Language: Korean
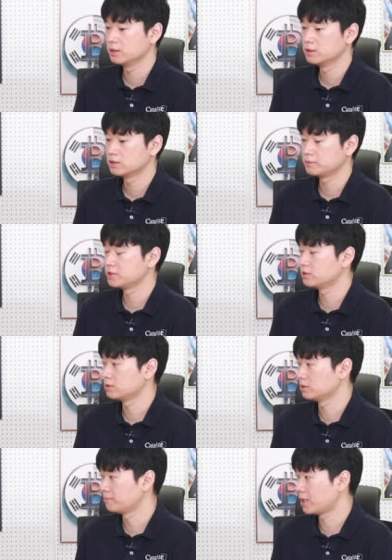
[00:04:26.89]

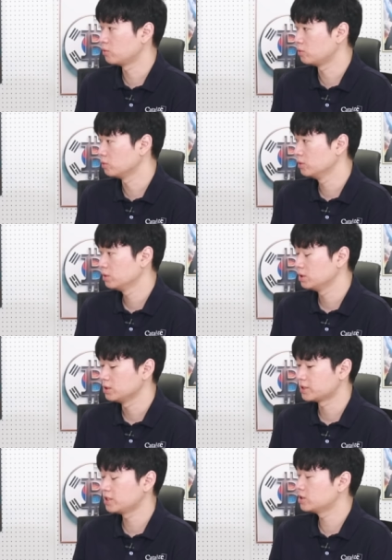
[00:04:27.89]
서비스를 바로 이
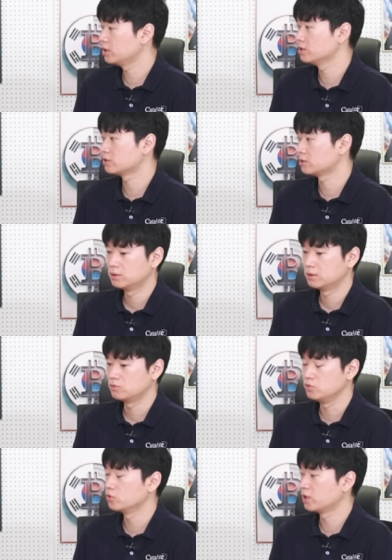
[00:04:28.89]
사이드 체인에서
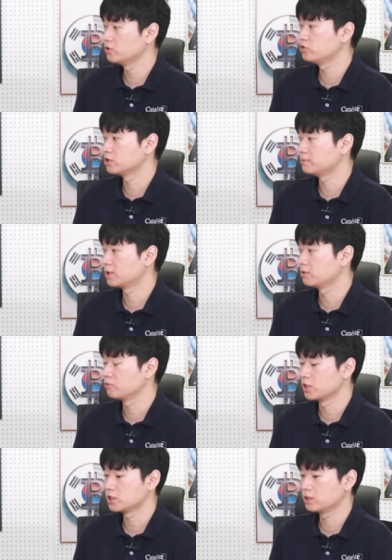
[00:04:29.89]
운영을 할 수 있을 만큼
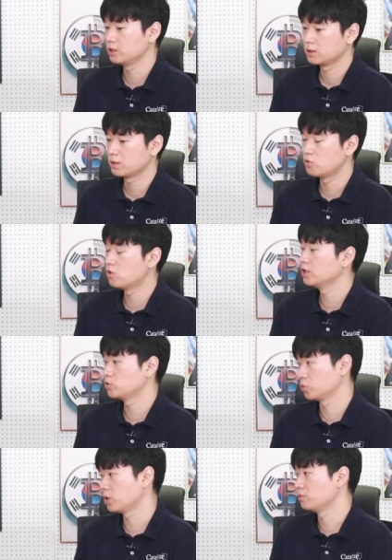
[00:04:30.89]
굉장히 호환이
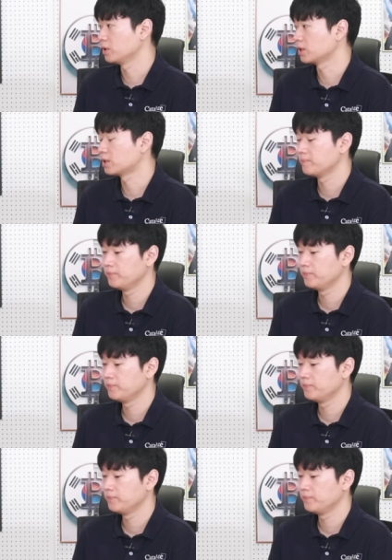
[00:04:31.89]
좋다 보니까